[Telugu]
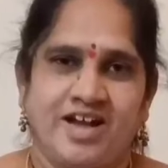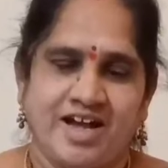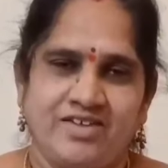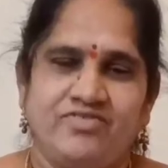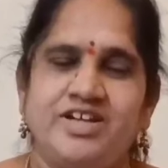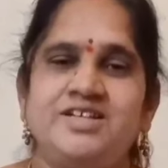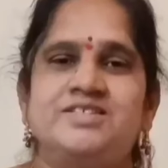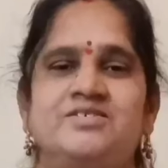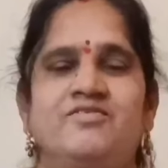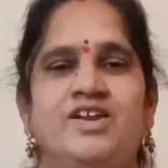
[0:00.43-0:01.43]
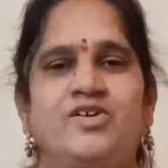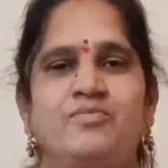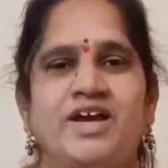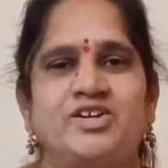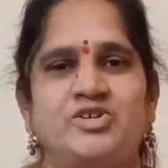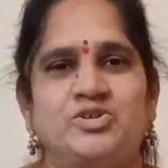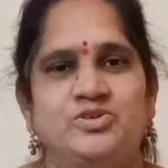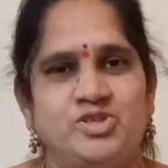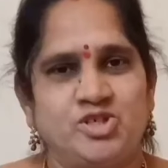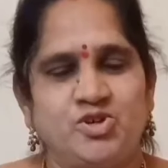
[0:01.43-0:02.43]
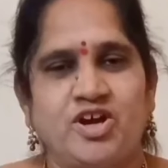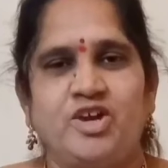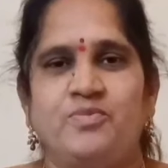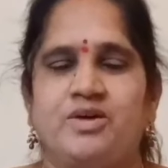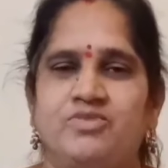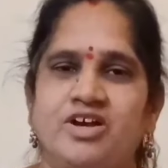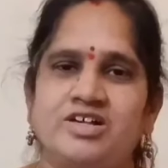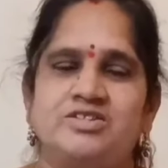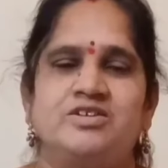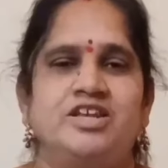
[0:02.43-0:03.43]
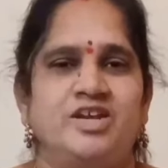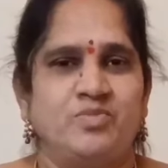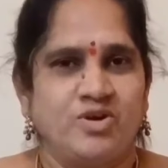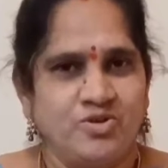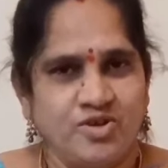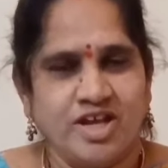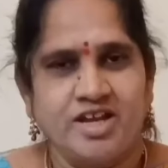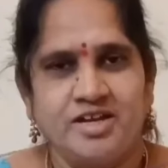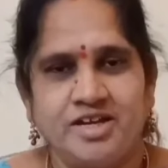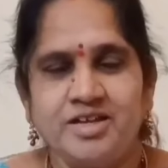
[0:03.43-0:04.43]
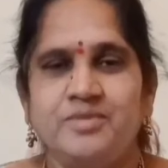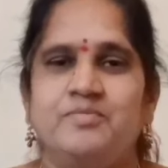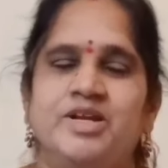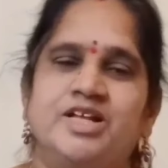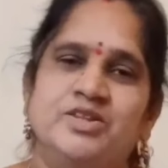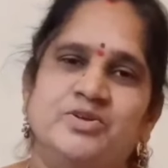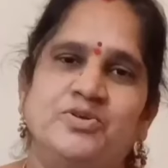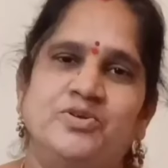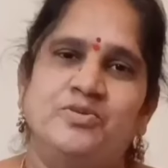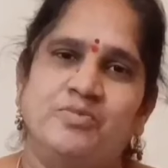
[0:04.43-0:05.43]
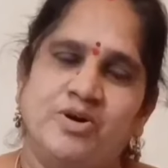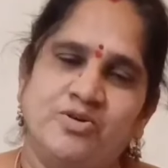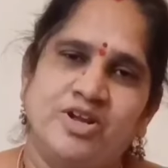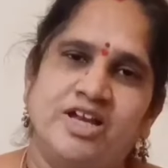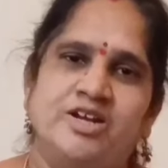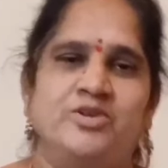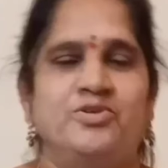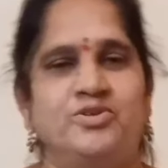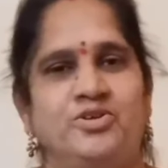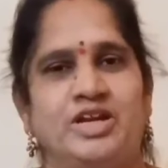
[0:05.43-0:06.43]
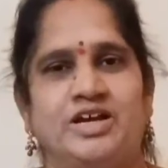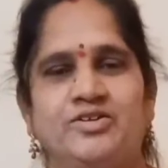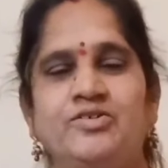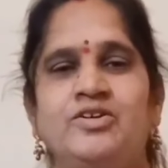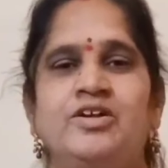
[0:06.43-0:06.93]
హాయ్ ఫ్రెండ్స్ వెల్కమ్ బ్యాక్ టు చిన్ను అండ్ మామ్ టాక్స్ నేను బాగున్నానండి మీరందరూ బాగున్నారని అనుకుంటున్నాను